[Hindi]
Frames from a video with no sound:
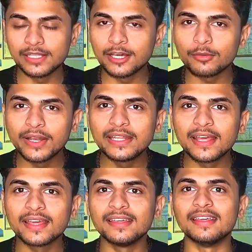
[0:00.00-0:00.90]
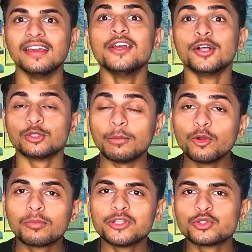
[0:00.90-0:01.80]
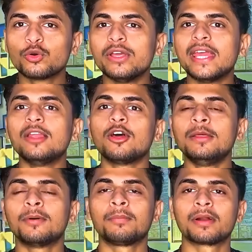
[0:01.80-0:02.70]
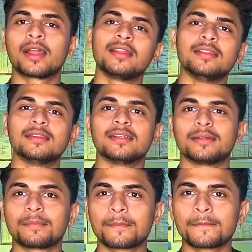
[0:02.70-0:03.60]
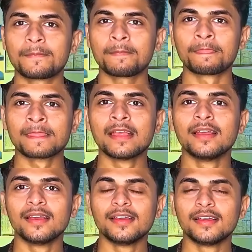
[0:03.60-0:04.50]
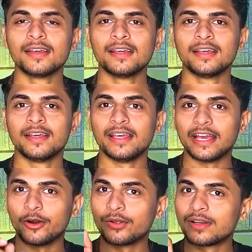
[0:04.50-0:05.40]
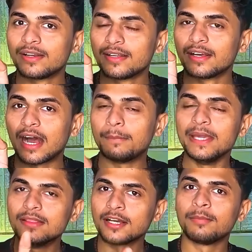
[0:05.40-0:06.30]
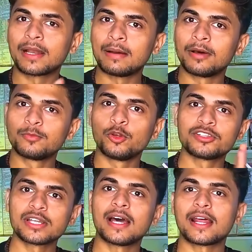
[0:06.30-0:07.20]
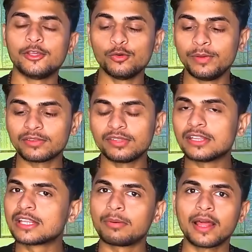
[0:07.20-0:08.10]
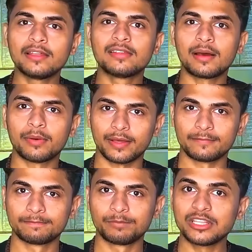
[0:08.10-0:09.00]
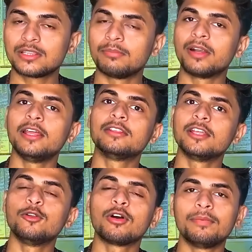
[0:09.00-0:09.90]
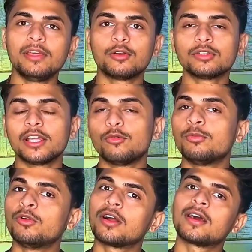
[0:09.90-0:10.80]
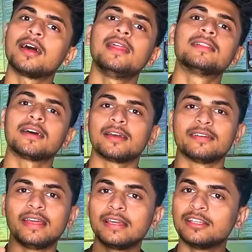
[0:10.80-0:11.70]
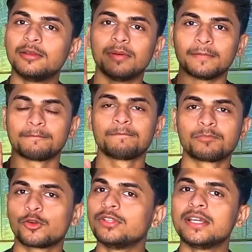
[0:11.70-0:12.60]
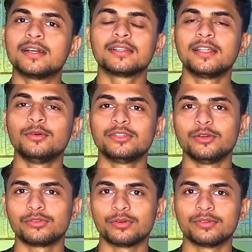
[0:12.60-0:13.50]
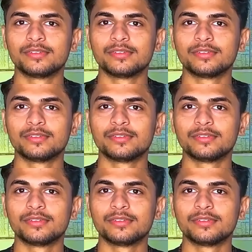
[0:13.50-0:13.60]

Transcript: करवानी रहेगी तो हम लोग बच्चों को यही लॉलीपॉप पकड़ा देते हैं हम्म। और अभी तक बराबर पूरा चला रहा है यूपीएससी इतना बड़ा एग्जाम है इतने बड़े इतने लोग अपीयर होते हैं वो पूरा करा लेता है एक दिन में कोई दिक्कत नहीं होती उसको